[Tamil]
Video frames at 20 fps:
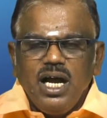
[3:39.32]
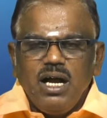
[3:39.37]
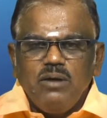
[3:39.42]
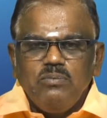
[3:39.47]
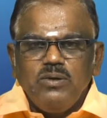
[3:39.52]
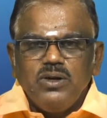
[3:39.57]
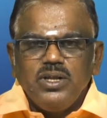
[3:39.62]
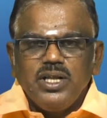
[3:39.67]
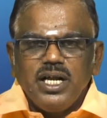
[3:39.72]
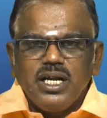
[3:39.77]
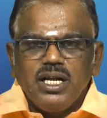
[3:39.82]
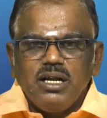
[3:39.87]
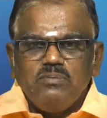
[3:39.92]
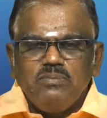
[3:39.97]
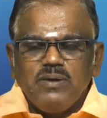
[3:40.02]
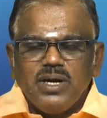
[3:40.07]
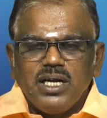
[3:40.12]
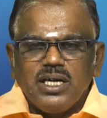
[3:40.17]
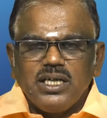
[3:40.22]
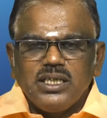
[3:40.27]
அப்பொழுது என்ன
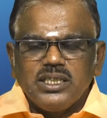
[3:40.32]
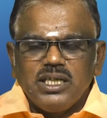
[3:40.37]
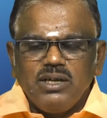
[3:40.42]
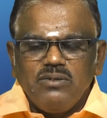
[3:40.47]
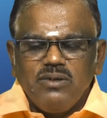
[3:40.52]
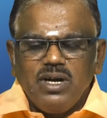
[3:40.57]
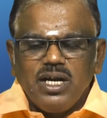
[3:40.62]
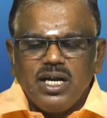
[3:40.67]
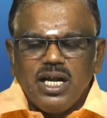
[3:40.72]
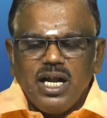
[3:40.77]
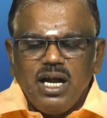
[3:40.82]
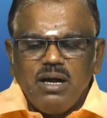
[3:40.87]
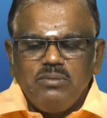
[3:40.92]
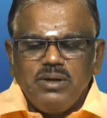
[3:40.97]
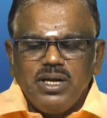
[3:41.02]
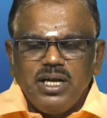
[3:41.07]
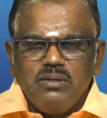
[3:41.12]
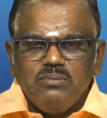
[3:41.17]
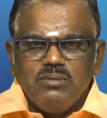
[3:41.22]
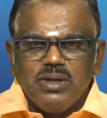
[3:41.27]
பலன்கள் செய்வார்
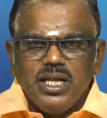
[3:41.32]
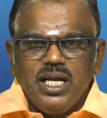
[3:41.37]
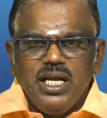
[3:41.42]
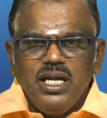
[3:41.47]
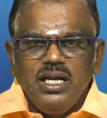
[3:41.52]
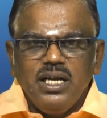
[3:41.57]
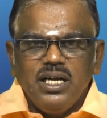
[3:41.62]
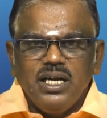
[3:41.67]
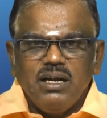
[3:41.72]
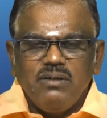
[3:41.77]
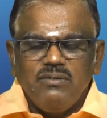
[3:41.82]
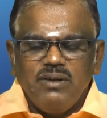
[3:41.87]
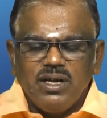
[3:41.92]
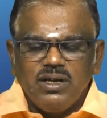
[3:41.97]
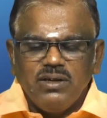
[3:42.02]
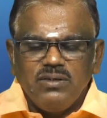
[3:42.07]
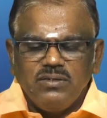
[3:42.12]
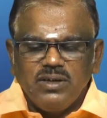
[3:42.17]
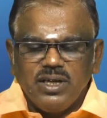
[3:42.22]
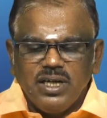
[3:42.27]
அப்படி என்பதை நான்
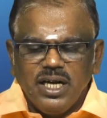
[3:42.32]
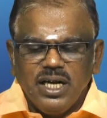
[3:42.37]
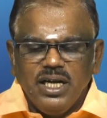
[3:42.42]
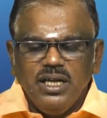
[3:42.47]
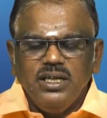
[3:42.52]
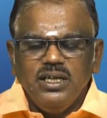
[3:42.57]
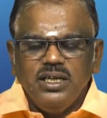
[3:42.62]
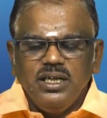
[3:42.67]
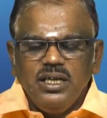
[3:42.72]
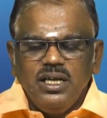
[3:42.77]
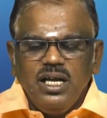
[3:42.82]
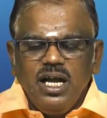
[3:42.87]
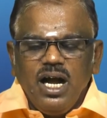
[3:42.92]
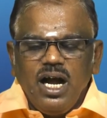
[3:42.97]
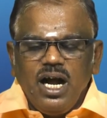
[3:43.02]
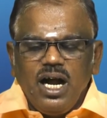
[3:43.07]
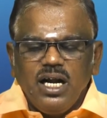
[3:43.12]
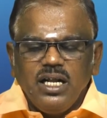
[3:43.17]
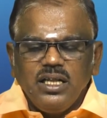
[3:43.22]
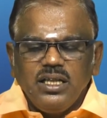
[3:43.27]
விளக்கம் கொடுக்குறேன்
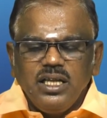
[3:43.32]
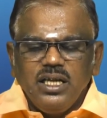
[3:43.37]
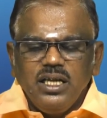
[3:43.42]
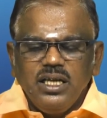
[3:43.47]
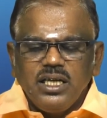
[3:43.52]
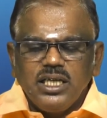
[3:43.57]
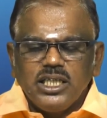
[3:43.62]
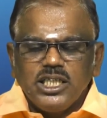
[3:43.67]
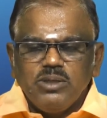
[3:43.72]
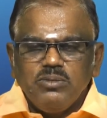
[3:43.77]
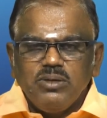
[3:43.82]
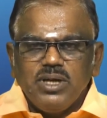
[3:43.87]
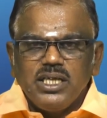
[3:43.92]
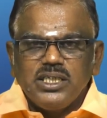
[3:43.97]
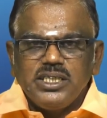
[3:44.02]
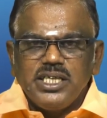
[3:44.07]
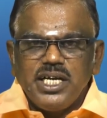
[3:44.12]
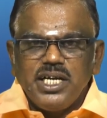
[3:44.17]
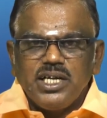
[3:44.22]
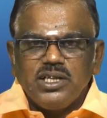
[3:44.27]
அடுத்து
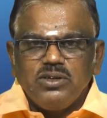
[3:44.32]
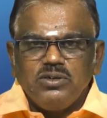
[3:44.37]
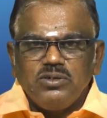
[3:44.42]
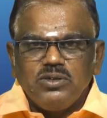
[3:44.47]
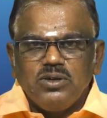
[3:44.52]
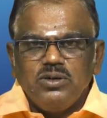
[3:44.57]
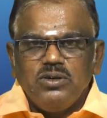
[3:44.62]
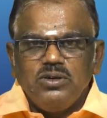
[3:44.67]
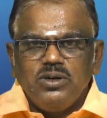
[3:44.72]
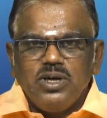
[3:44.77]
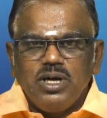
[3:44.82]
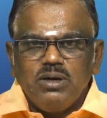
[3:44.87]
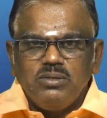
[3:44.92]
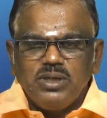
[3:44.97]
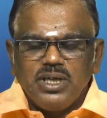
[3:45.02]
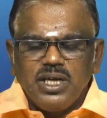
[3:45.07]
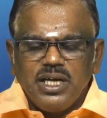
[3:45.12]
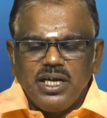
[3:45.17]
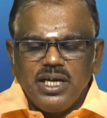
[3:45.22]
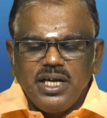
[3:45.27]
ரிஷபராசியை எடுத்துக்கிட்டோம்
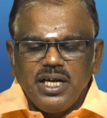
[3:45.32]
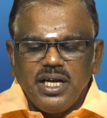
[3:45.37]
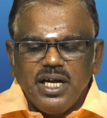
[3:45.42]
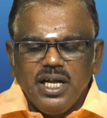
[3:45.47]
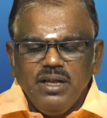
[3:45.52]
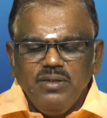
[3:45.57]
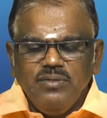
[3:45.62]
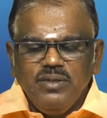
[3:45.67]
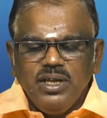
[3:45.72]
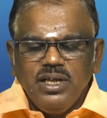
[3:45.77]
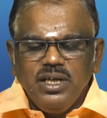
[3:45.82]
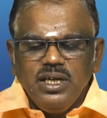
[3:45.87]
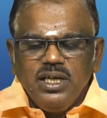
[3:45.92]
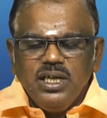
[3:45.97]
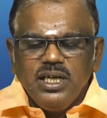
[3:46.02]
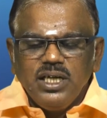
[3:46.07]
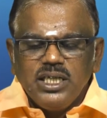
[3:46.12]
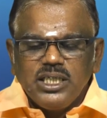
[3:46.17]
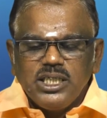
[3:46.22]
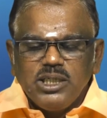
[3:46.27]
அப்படின்னு கேட்டிங்கன்னா
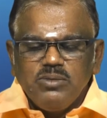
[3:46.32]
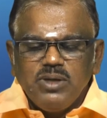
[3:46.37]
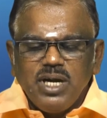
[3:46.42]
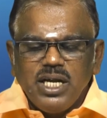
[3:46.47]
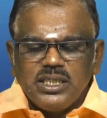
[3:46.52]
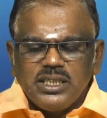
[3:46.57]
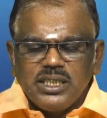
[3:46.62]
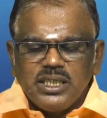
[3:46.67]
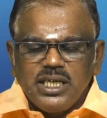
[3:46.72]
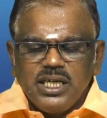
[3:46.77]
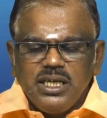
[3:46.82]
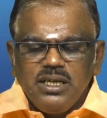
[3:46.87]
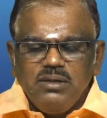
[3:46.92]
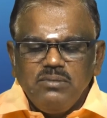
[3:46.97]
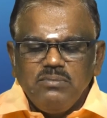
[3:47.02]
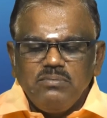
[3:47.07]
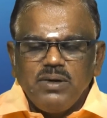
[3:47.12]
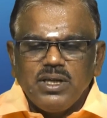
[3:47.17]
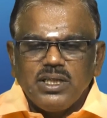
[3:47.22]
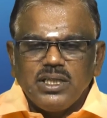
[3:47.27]
ரிஷபராசிக்கு
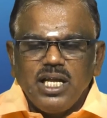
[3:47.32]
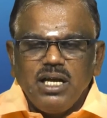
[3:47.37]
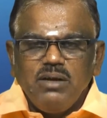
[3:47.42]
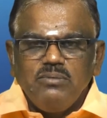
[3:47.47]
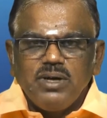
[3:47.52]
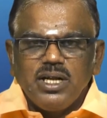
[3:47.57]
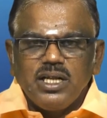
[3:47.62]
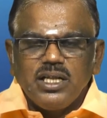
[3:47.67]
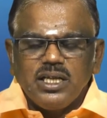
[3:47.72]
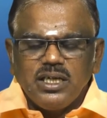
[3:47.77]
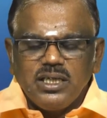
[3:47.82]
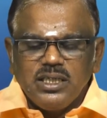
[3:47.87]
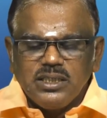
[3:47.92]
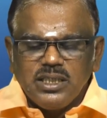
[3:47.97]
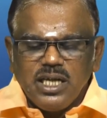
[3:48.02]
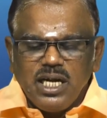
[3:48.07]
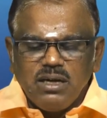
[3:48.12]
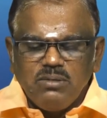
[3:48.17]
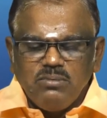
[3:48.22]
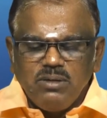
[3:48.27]
பத்தாம் இடத்துக்கு
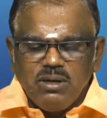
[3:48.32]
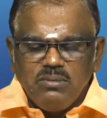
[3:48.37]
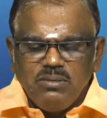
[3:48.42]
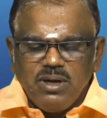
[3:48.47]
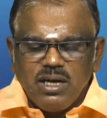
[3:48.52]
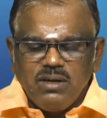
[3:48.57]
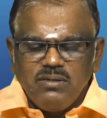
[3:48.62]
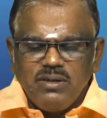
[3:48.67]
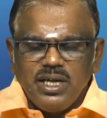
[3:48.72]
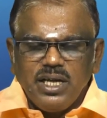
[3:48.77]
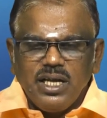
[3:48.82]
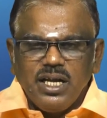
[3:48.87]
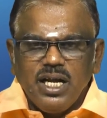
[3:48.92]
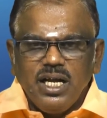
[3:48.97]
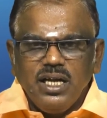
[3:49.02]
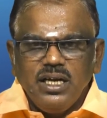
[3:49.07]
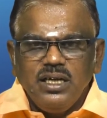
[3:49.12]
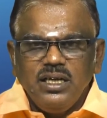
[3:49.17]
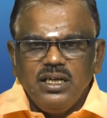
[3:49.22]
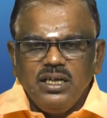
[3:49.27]
ஸ்தானபலமாக
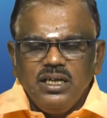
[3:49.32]
வருகிறார்